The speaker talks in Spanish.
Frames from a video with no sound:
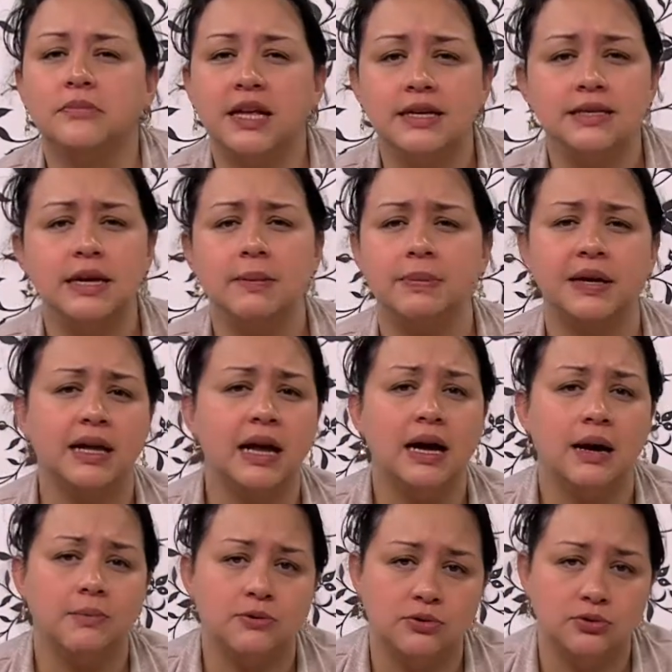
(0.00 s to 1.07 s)
siempre que
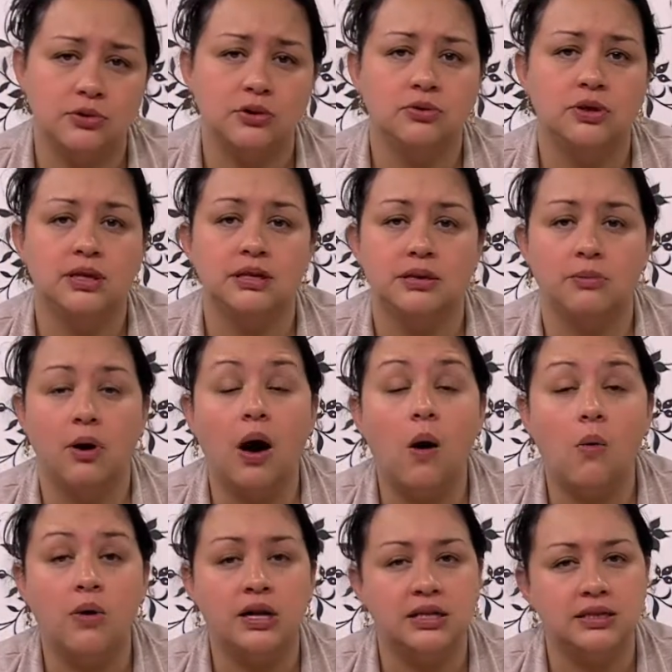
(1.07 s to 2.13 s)
hagamos y utilicemos
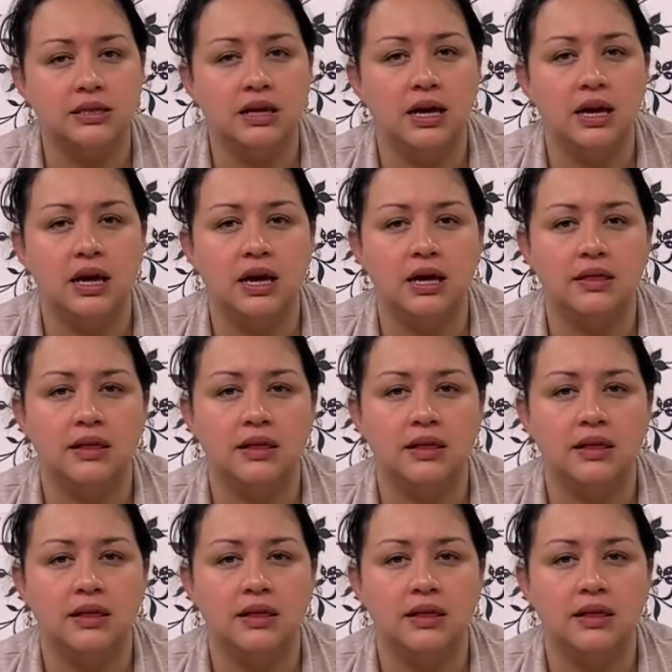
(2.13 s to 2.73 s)
jabones eh,